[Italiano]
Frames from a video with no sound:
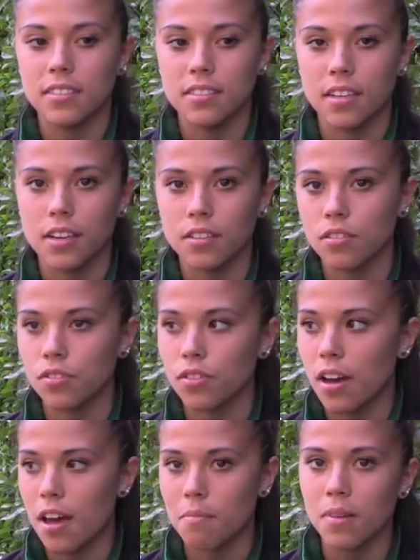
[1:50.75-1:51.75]
se riesco a
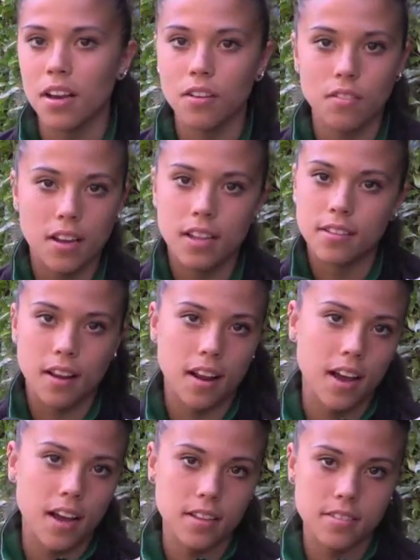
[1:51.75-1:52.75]
giocarmela con le altre
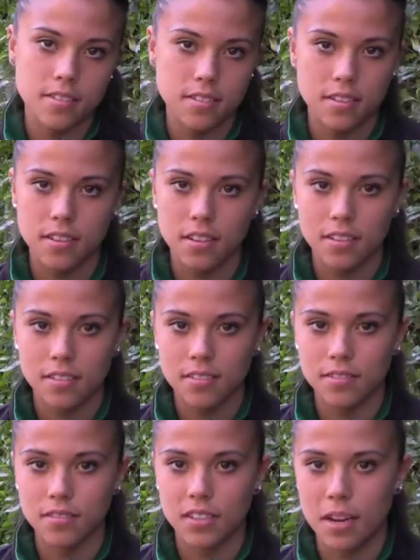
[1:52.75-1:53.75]
ragazze
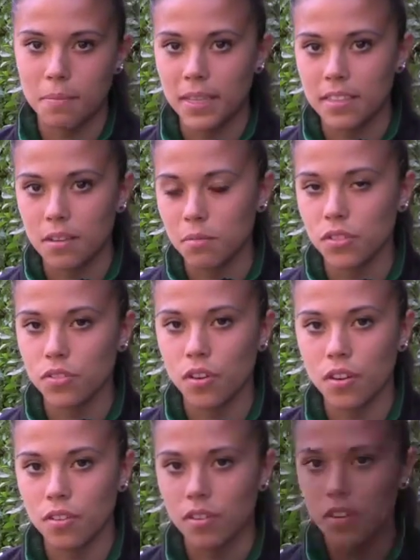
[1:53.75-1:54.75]
vorrei mettermi in
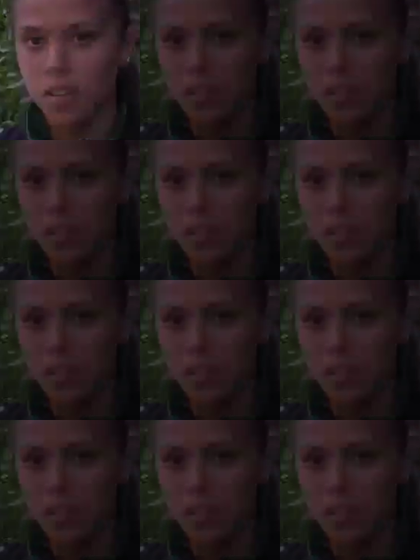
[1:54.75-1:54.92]
gioco.